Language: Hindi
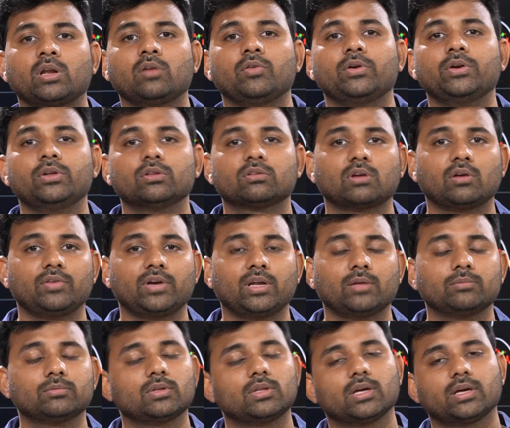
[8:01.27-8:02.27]
वीडियोस काफ़ी टाइम
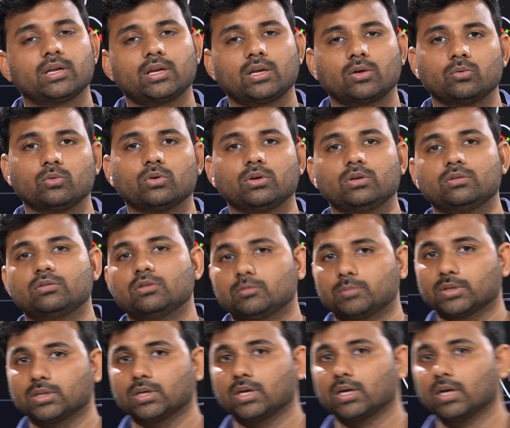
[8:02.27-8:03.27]
से देख रहे हैं उनको ये चीज़
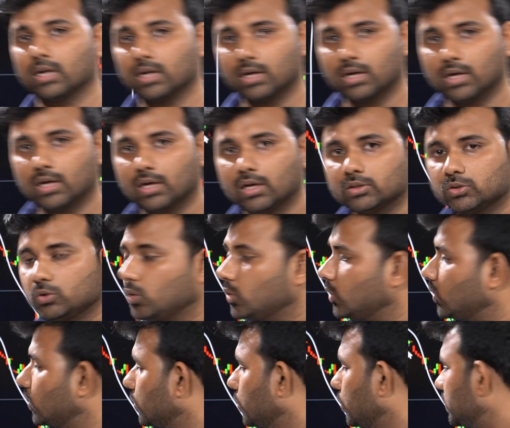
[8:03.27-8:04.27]
पता है तो
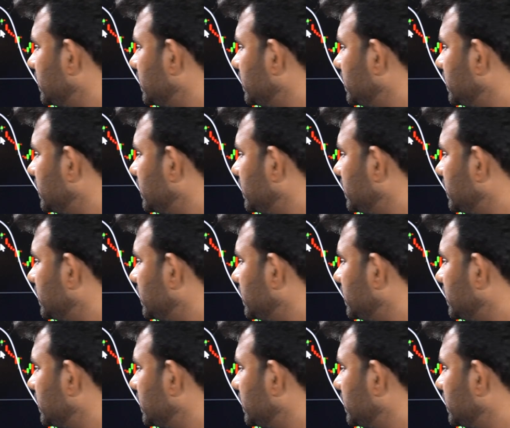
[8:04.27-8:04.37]
कुछ